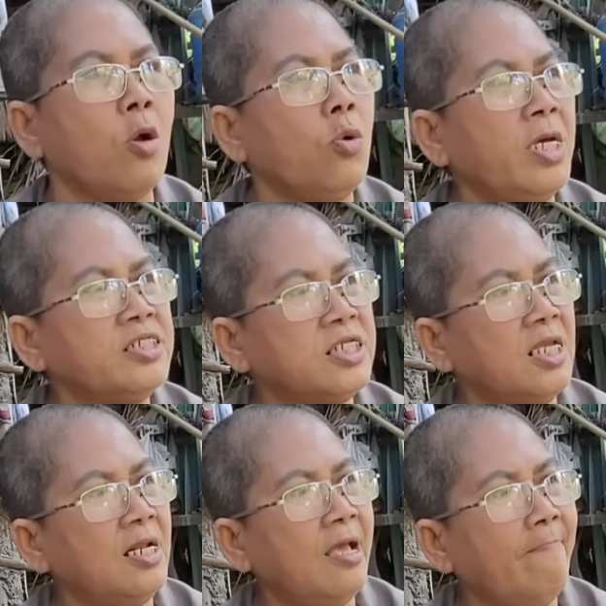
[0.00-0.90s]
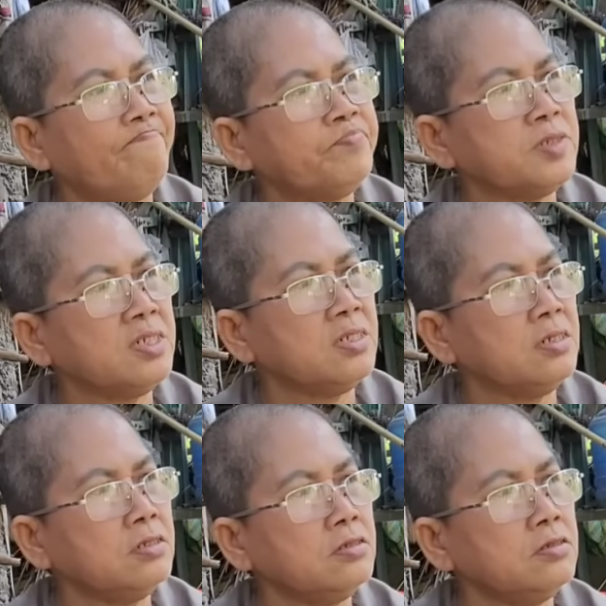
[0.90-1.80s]
cô hành trì làm
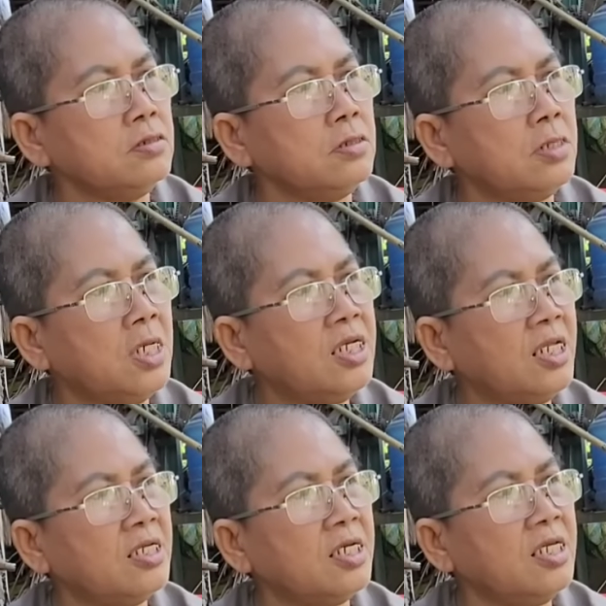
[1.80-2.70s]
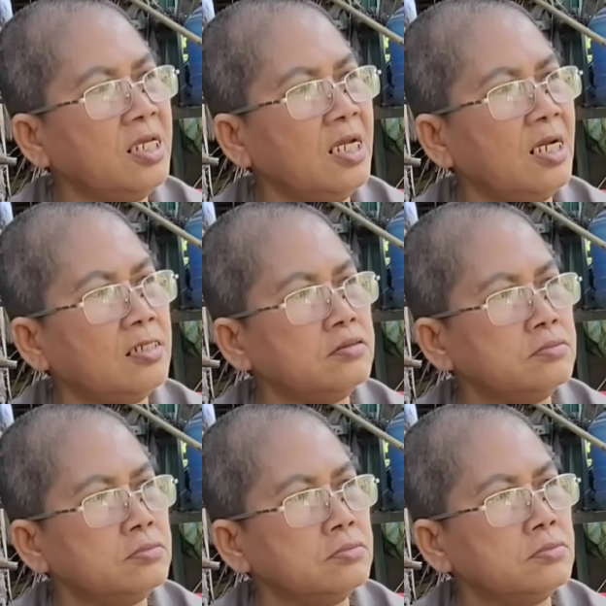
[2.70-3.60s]
kinh thần kia á
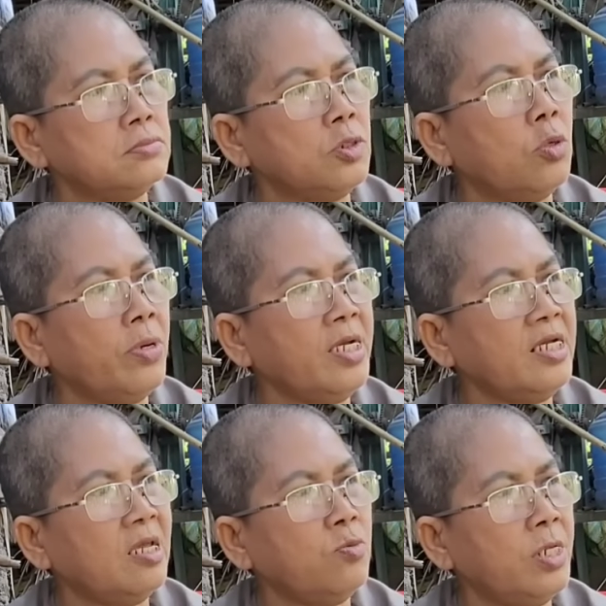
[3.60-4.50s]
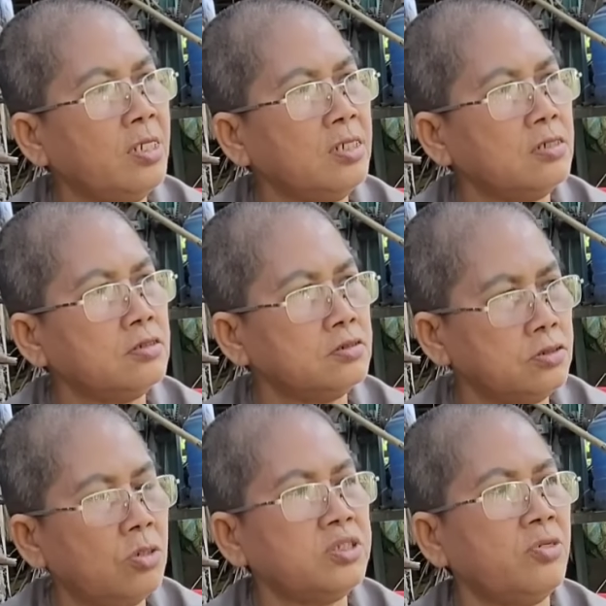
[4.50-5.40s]
cô phát cái đại nguyện
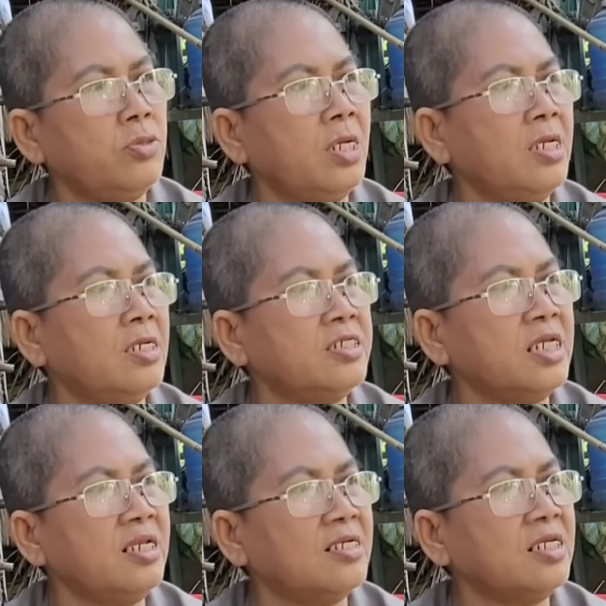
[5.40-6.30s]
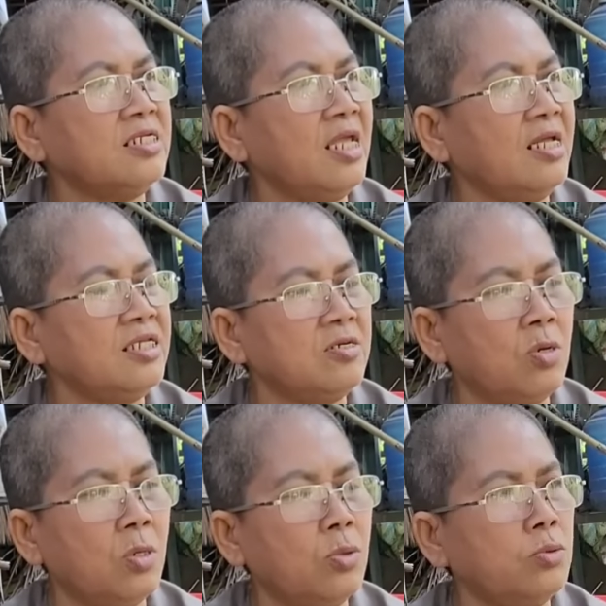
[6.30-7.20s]
cô tu á được chánh đẳng chánh giác thì
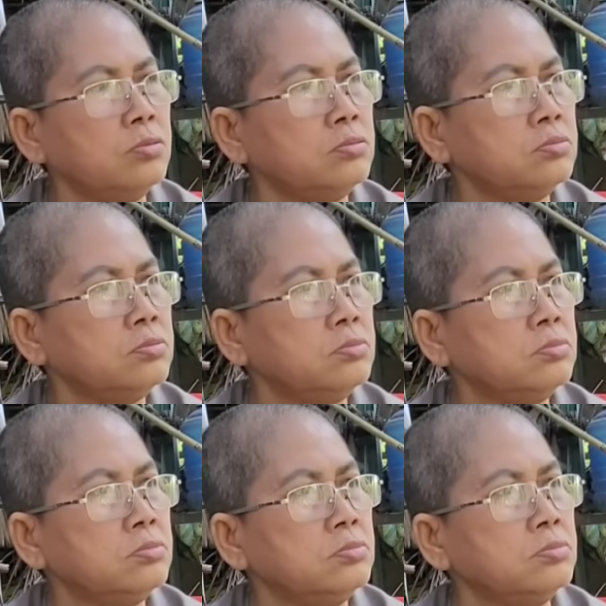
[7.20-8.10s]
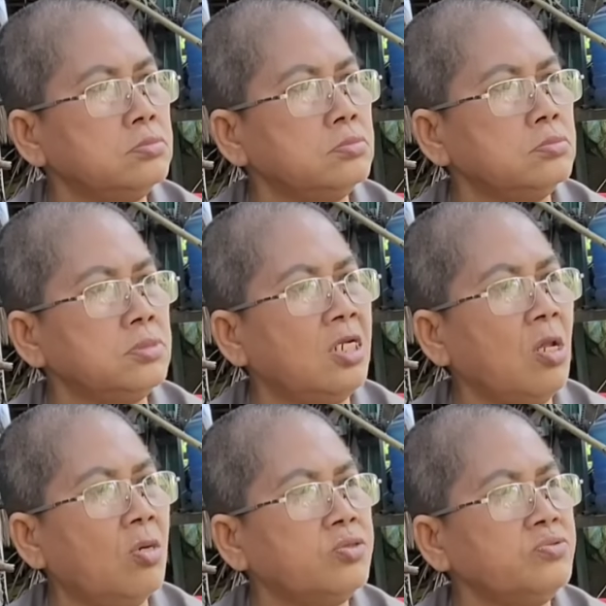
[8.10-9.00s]
cô để
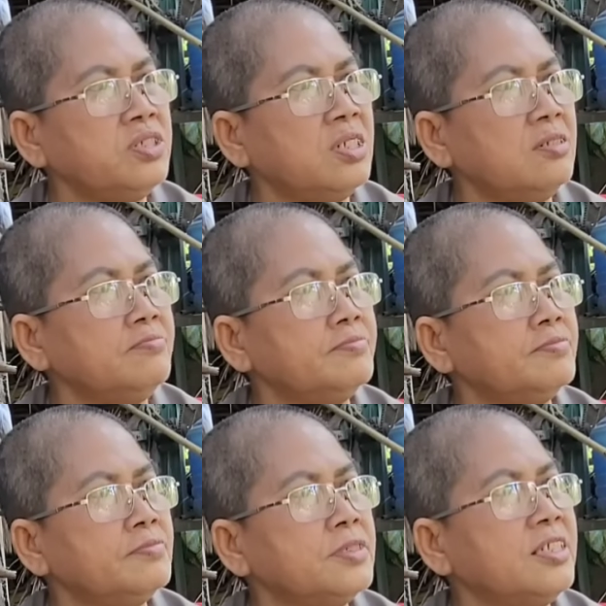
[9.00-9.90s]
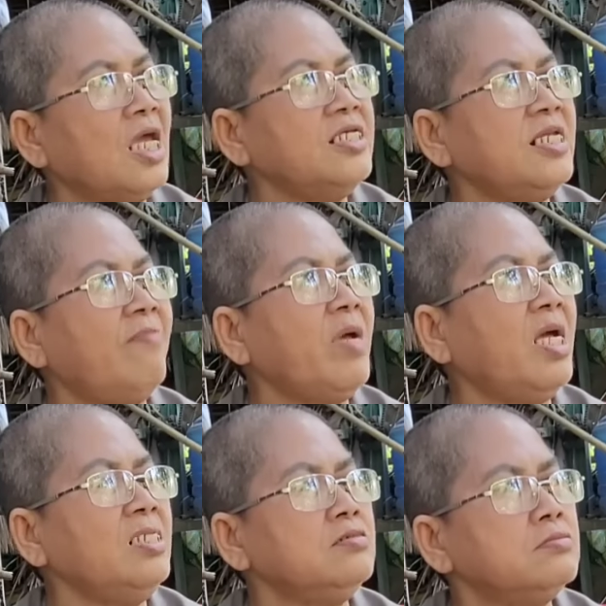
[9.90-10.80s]
độ chúng sinh yeah. Dạ. chơi gì năm
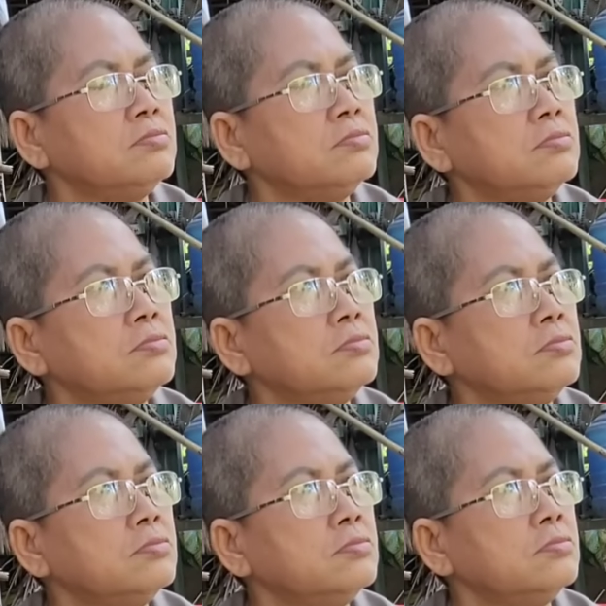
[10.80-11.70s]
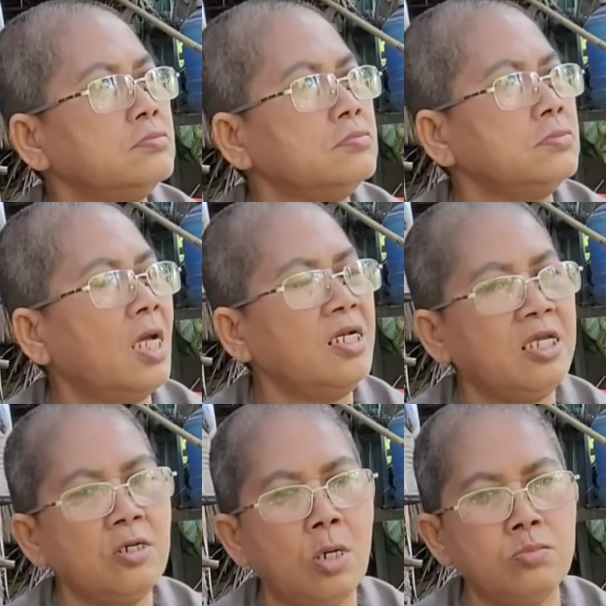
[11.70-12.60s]
ơi ở
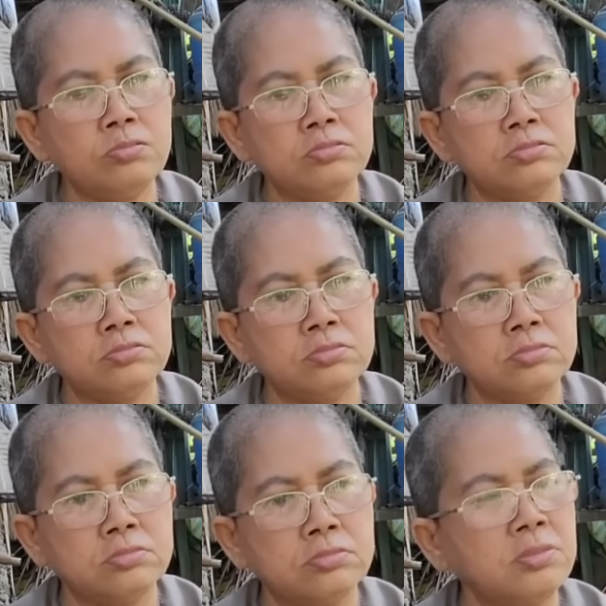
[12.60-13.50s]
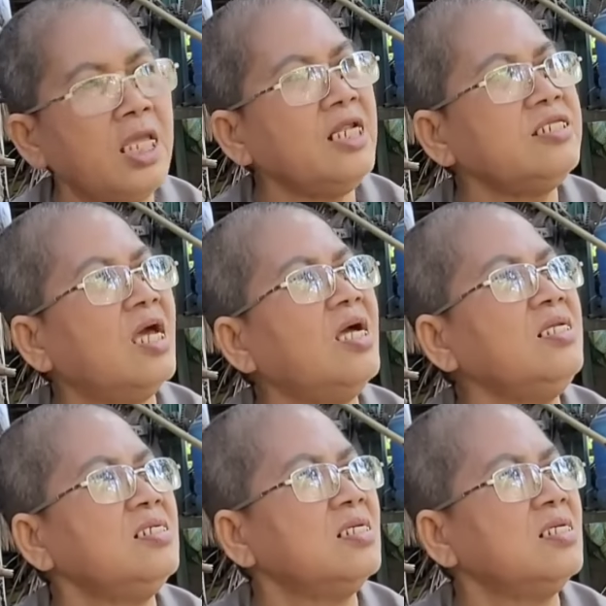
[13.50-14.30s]
địa ngục ghé đi chơi